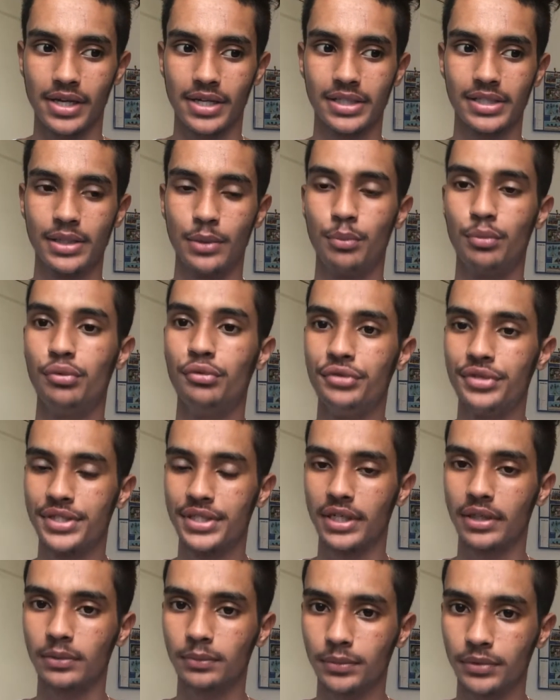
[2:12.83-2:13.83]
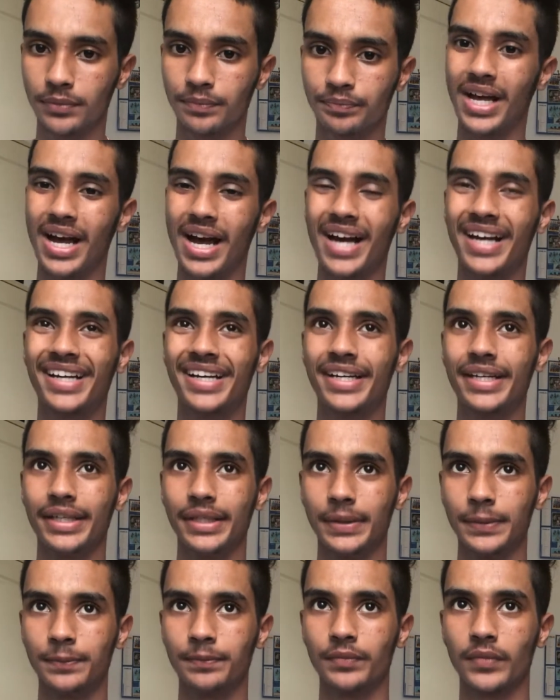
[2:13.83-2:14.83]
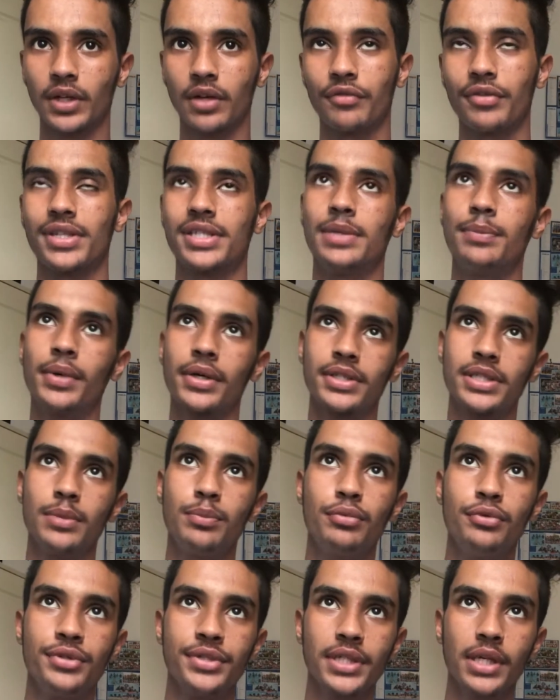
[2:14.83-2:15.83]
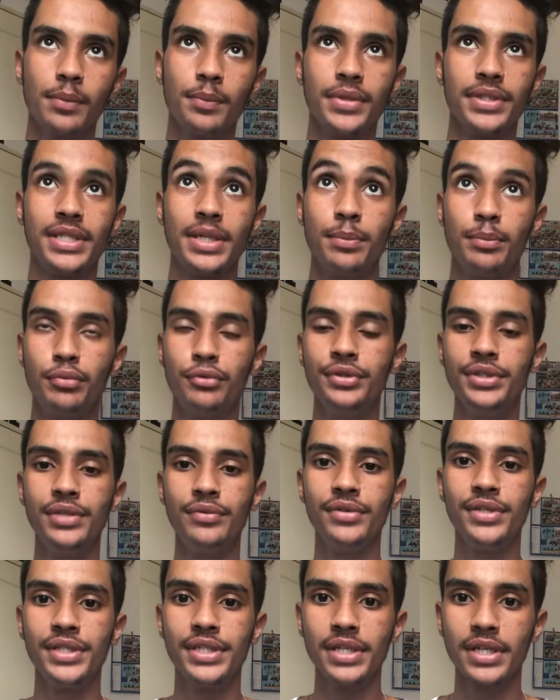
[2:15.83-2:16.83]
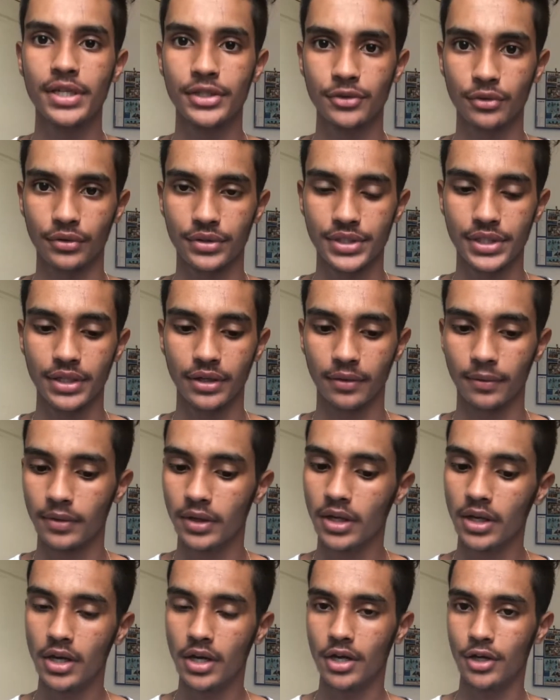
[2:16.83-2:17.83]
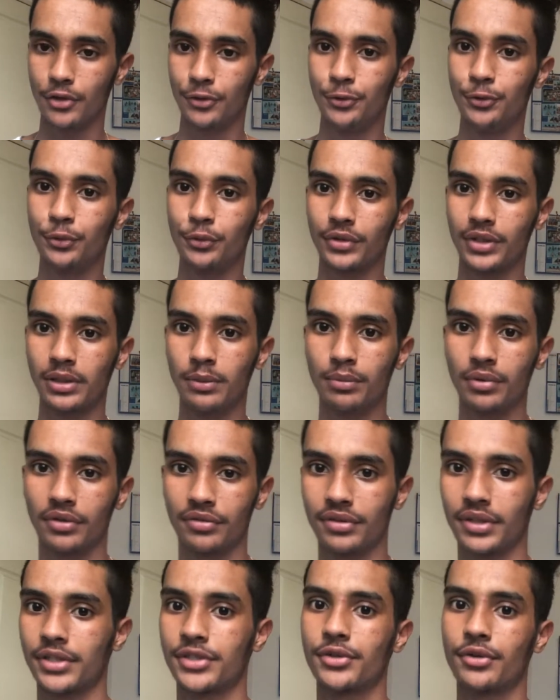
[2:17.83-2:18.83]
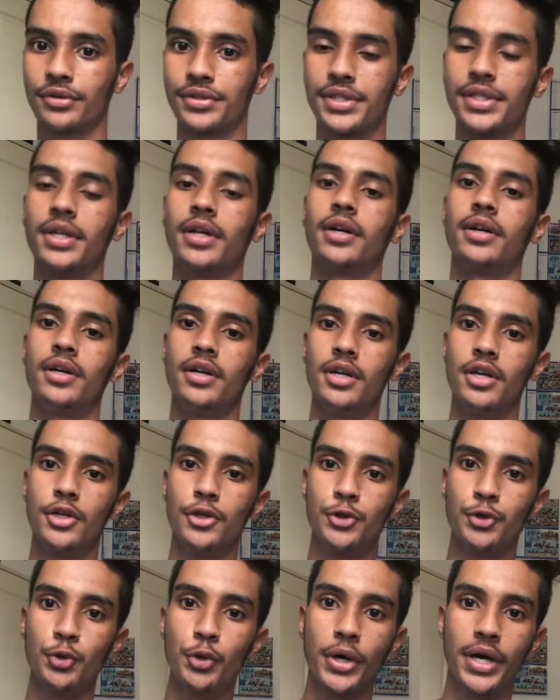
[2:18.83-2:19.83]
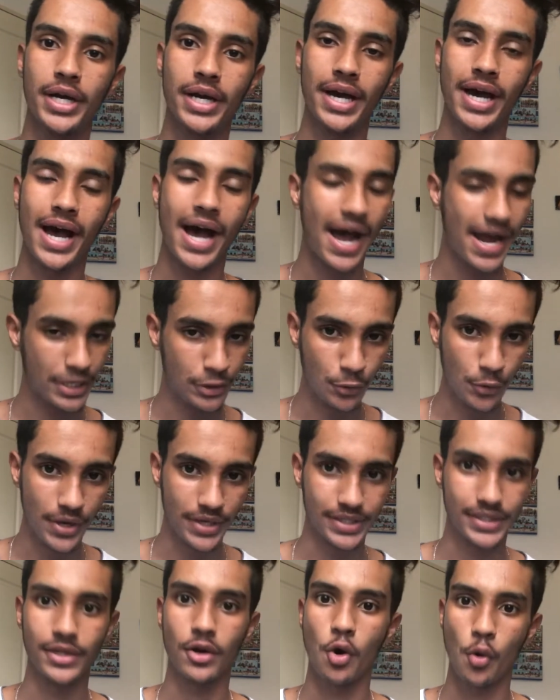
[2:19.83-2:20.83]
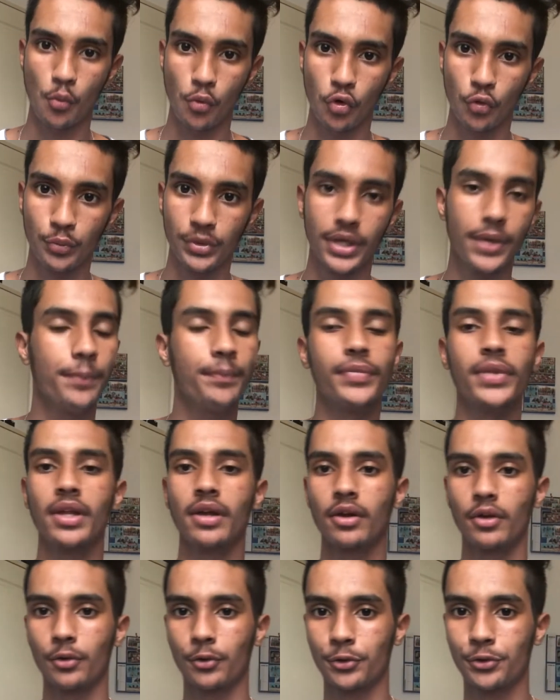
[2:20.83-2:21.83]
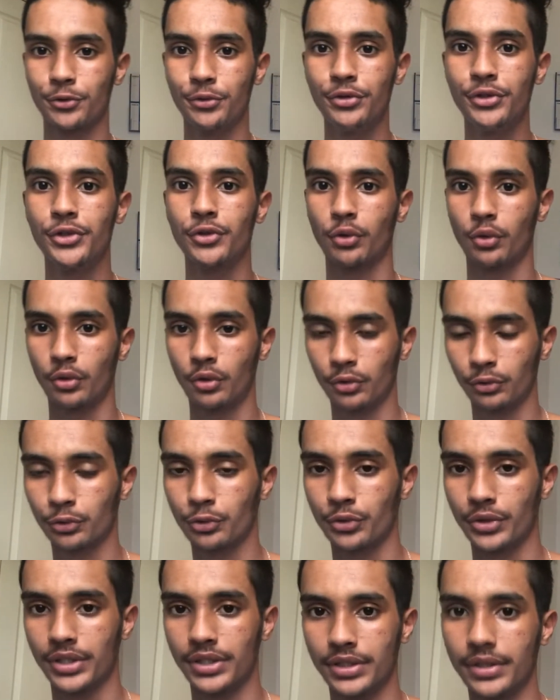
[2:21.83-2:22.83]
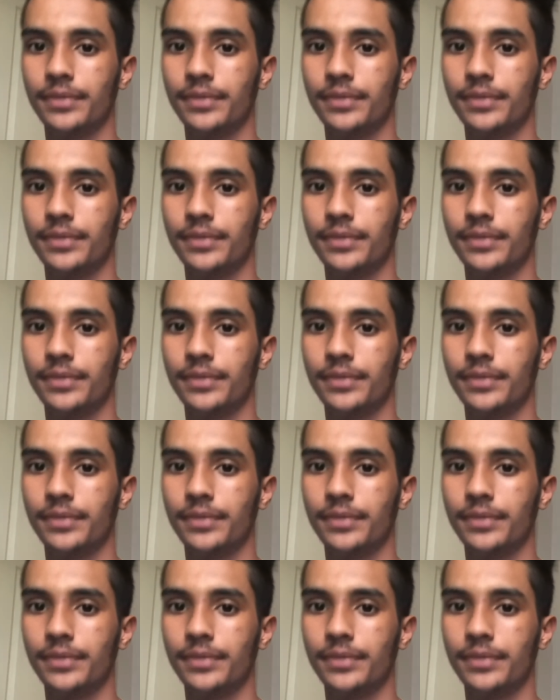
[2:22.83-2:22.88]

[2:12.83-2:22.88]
c'est plus simple à créer. Enfin, c'est pas que c'est plus simple, mais c'est plus difficile à sortir. Donc, ils préfèrent sortir sur iOS en premier, ensuite sur Android.